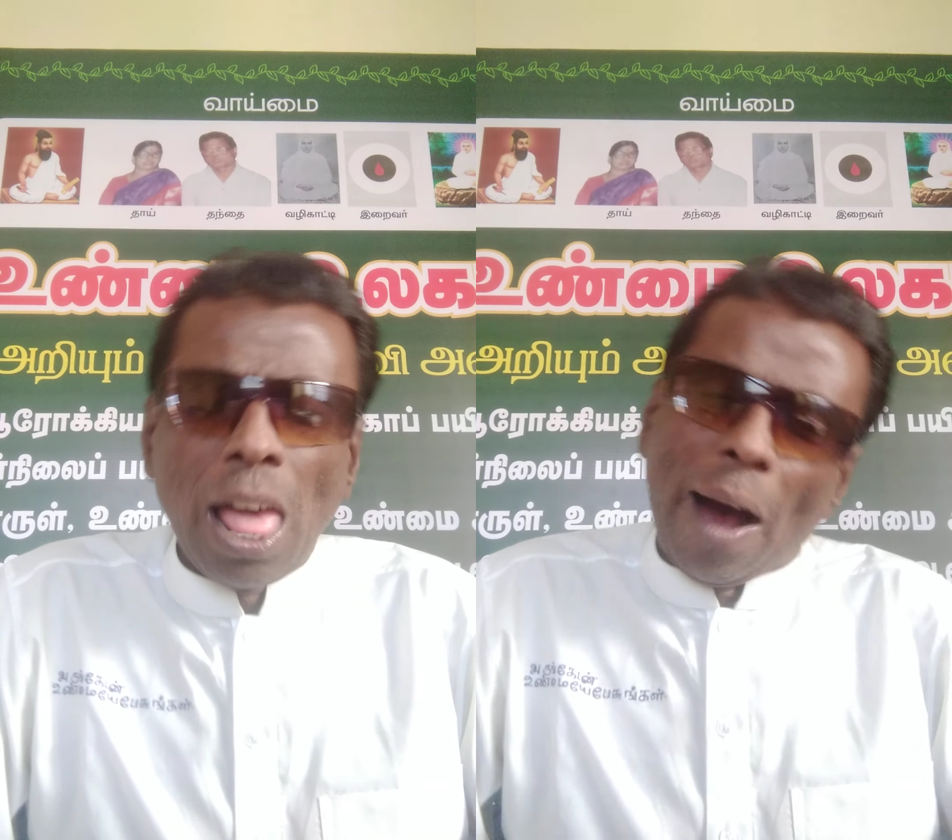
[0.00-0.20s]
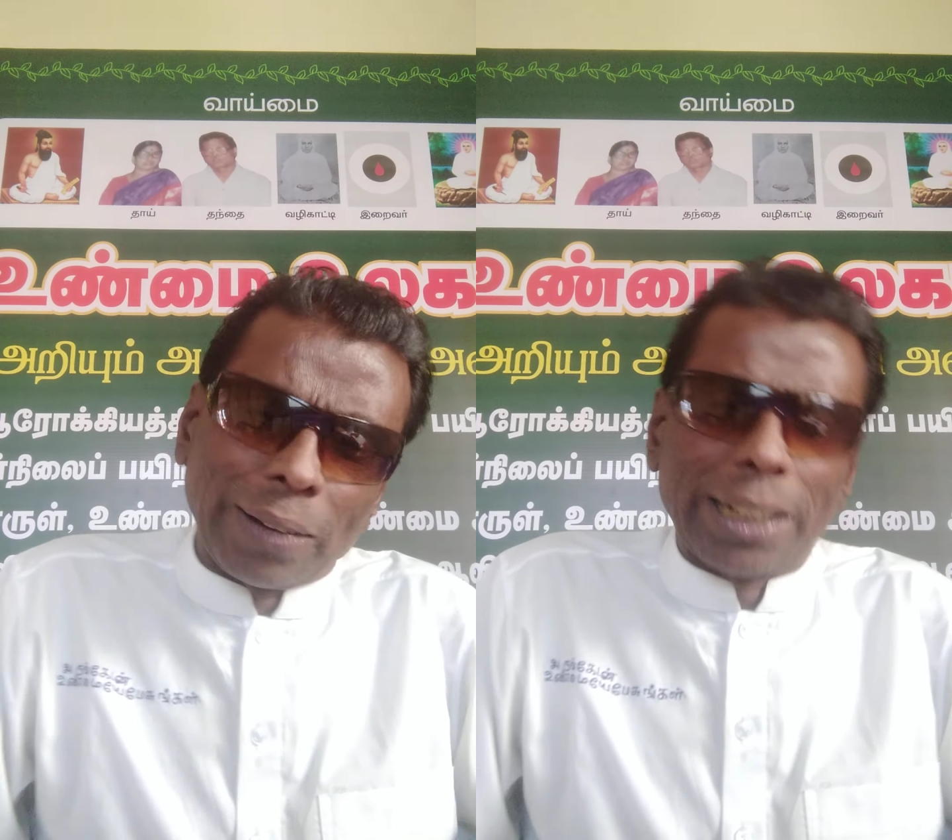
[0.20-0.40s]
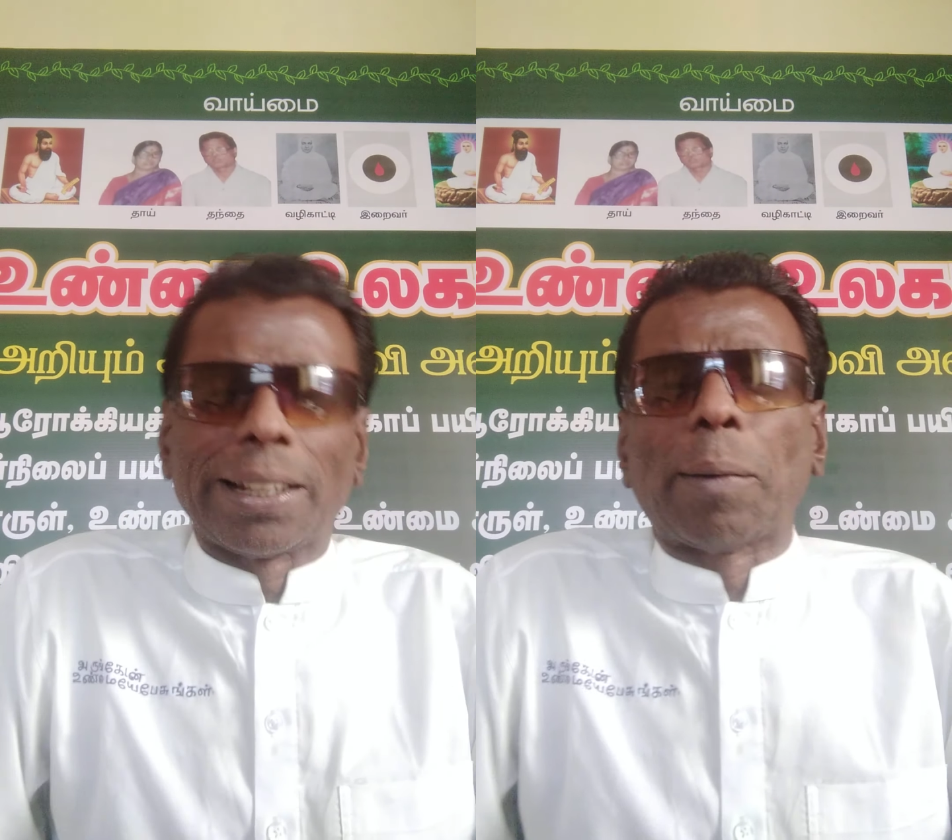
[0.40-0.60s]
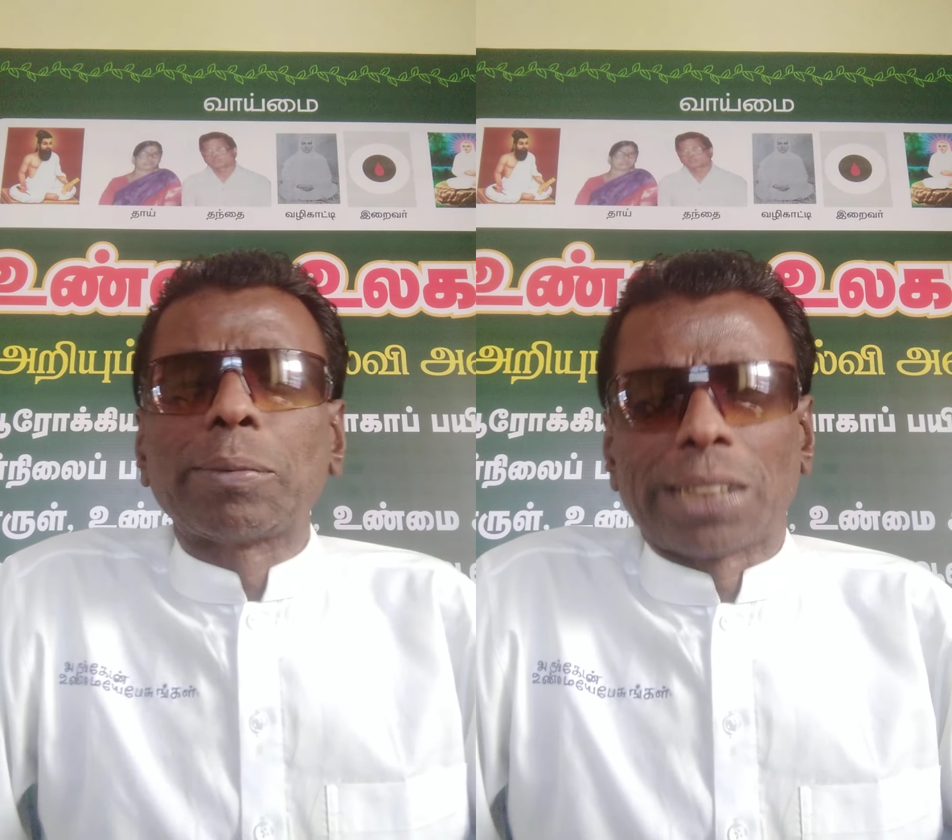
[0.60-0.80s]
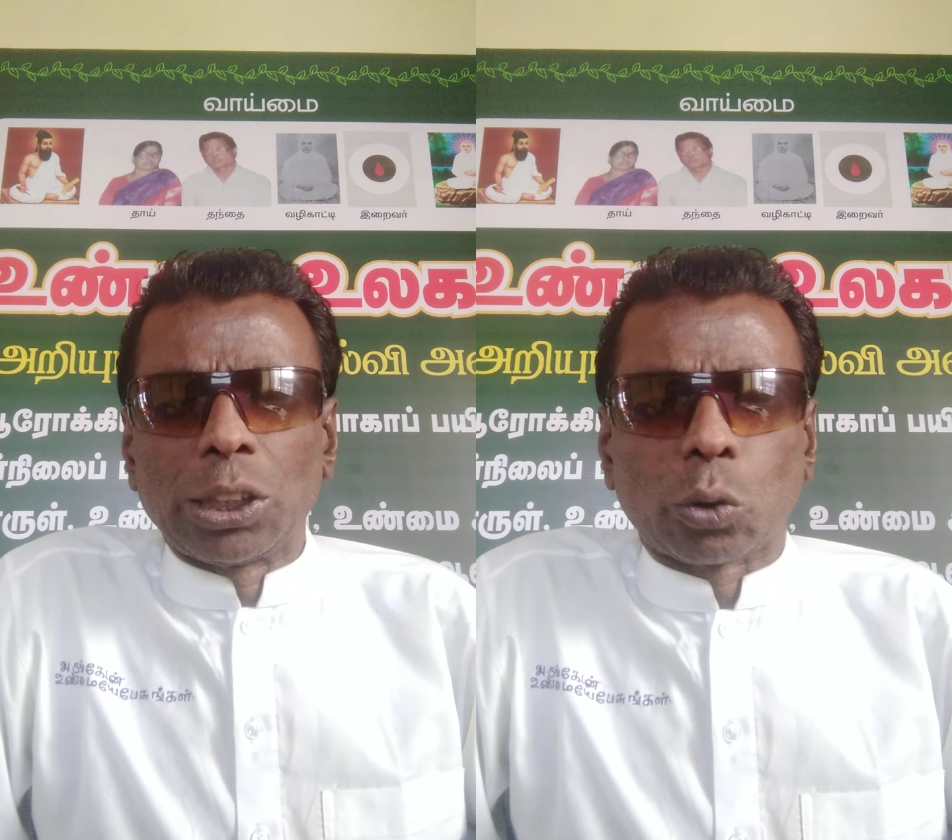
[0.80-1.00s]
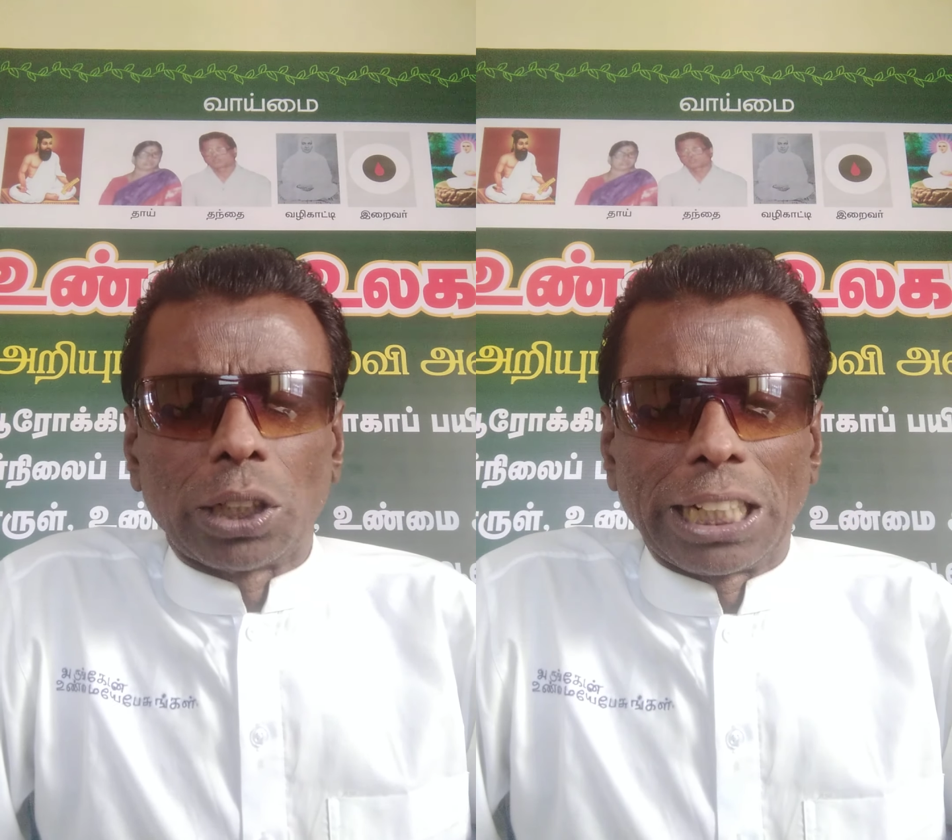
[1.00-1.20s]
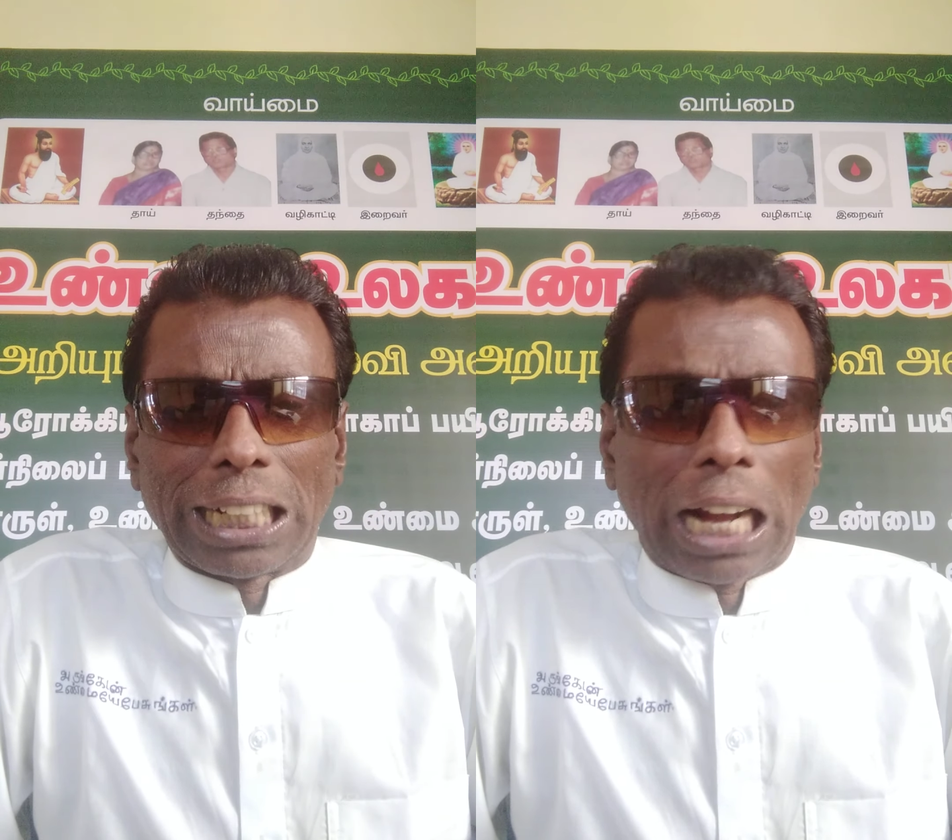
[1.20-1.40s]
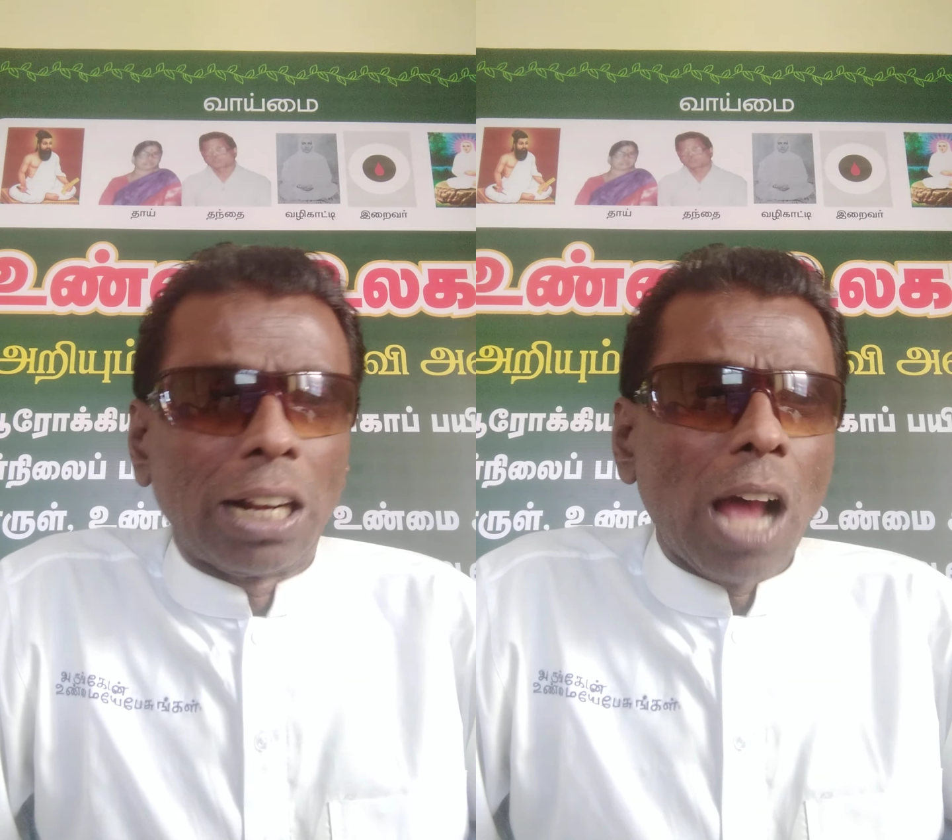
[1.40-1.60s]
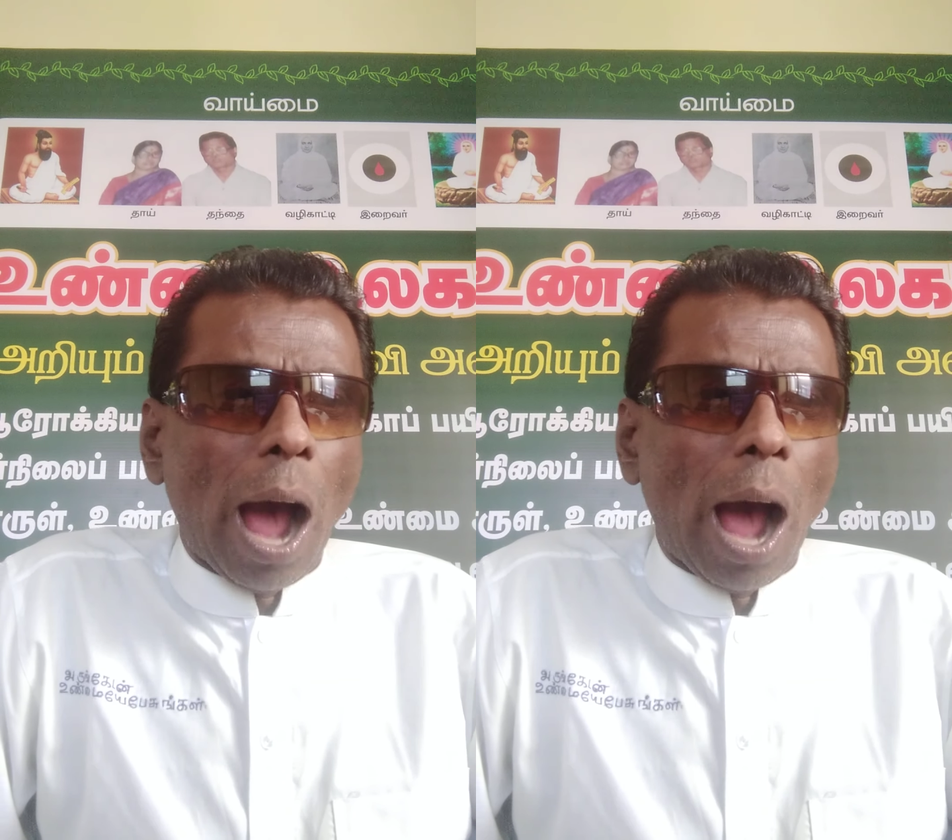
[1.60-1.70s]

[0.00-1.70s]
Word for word: அவரே தவம் செய்து கொண்டிருக்கிறார்